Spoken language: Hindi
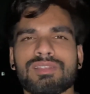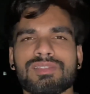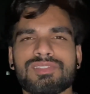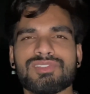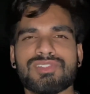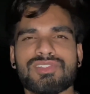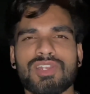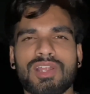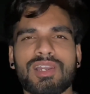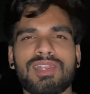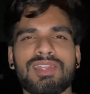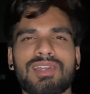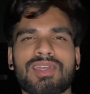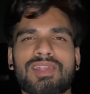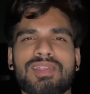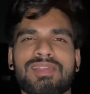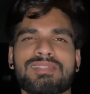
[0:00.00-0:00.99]
स्ट्रगल
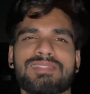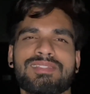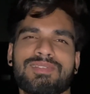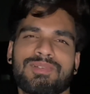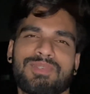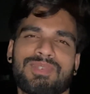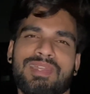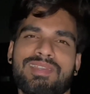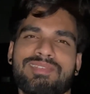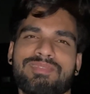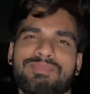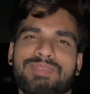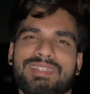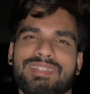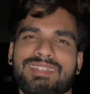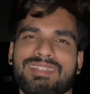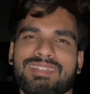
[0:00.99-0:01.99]
करना सीखो लाइफ
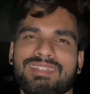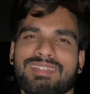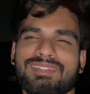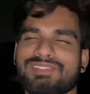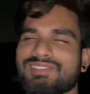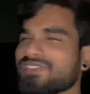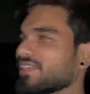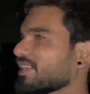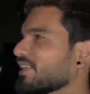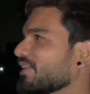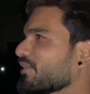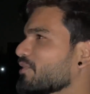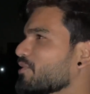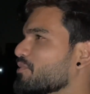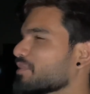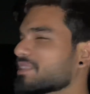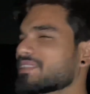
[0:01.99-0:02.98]
में स्ट्रगल
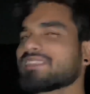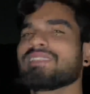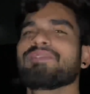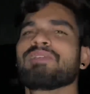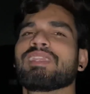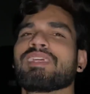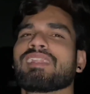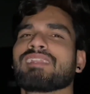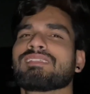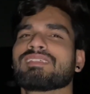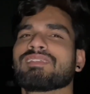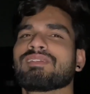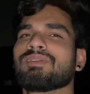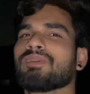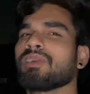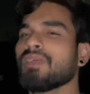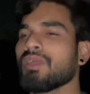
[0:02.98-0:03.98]
को मस्ती में लेना
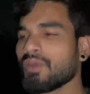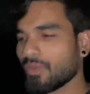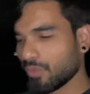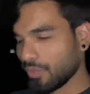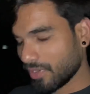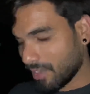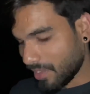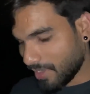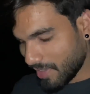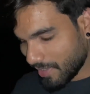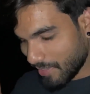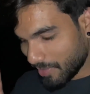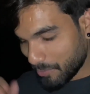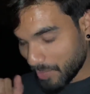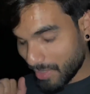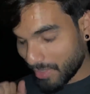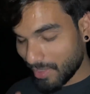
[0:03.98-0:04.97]
सीखो और हाँ
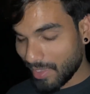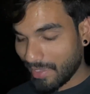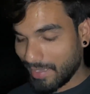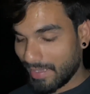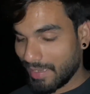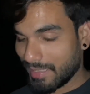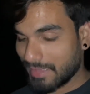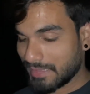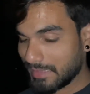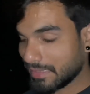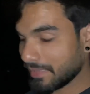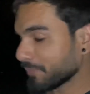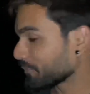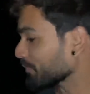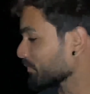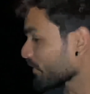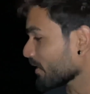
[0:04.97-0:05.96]
यार मैं क्या कह रहा था
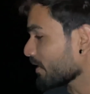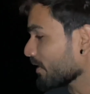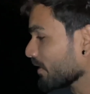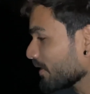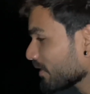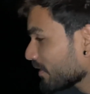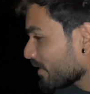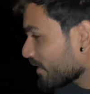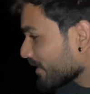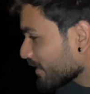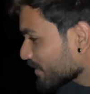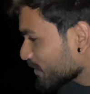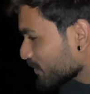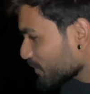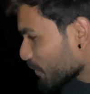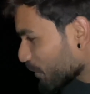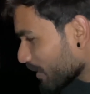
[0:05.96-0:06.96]
क्रिशू हो